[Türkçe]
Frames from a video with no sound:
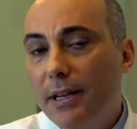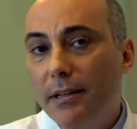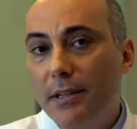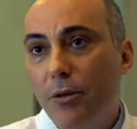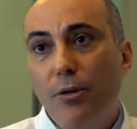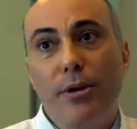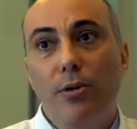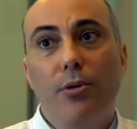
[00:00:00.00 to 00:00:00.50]
te,
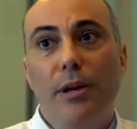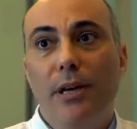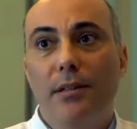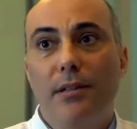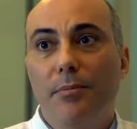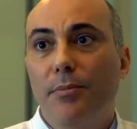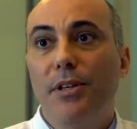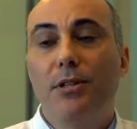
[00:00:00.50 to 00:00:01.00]
teorik
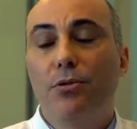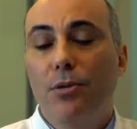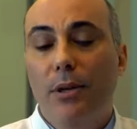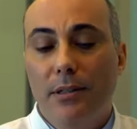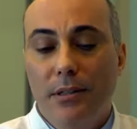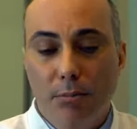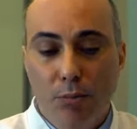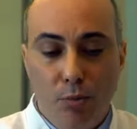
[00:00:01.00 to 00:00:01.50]
olarak da pratik
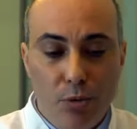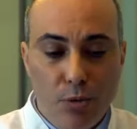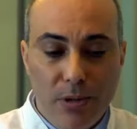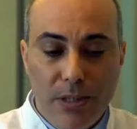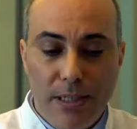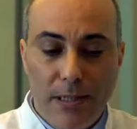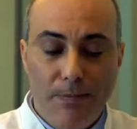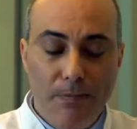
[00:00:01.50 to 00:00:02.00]
olarak da
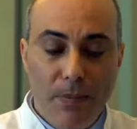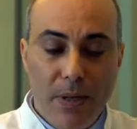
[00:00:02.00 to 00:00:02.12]
mümkün değil.